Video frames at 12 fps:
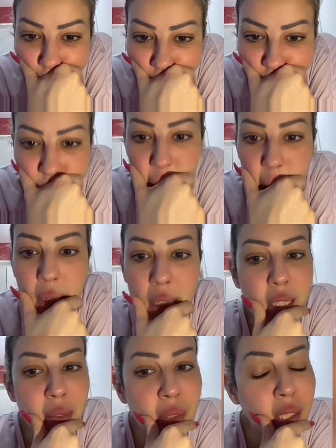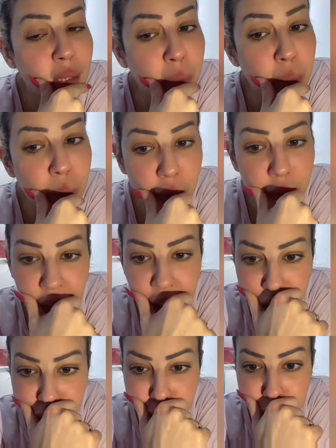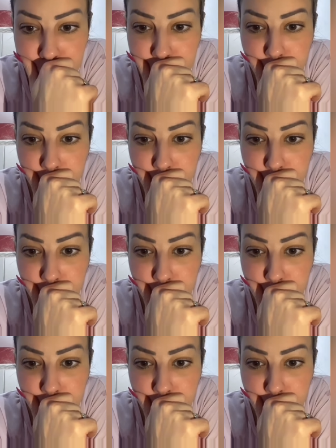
as embelli Rita, merci بوكو Maya.